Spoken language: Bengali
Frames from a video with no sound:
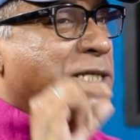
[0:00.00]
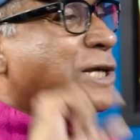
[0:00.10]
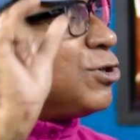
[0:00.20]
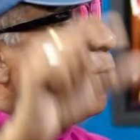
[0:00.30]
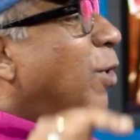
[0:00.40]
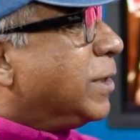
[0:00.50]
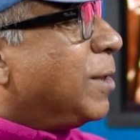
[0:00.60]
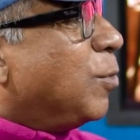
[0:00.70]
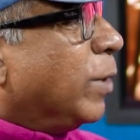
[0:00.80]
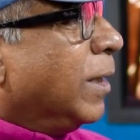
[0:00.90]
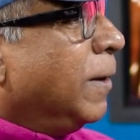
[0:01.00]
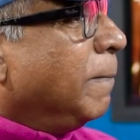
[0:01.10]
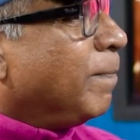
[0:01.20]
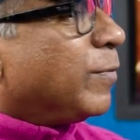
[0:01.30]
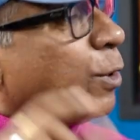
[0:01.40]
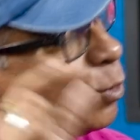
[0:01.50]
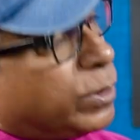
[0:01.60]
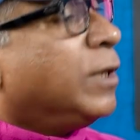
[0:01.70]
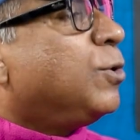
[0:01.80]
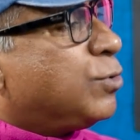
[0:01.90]
যে সময়টা বলি
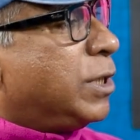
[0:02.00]
লোক কিন্তু